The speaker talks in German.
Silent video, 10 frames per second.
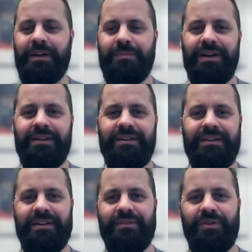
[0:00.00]
Mitarbeiter,
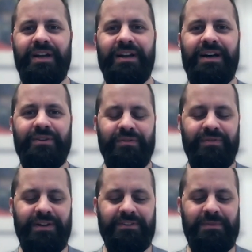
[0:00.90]
die in irgendeiner Art und
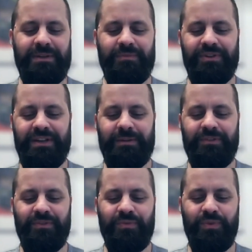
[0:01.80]
Weise mit dem Unternehmen
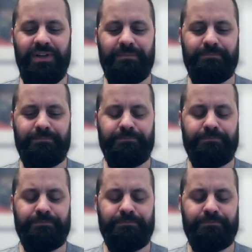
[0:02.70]
zu tun haben.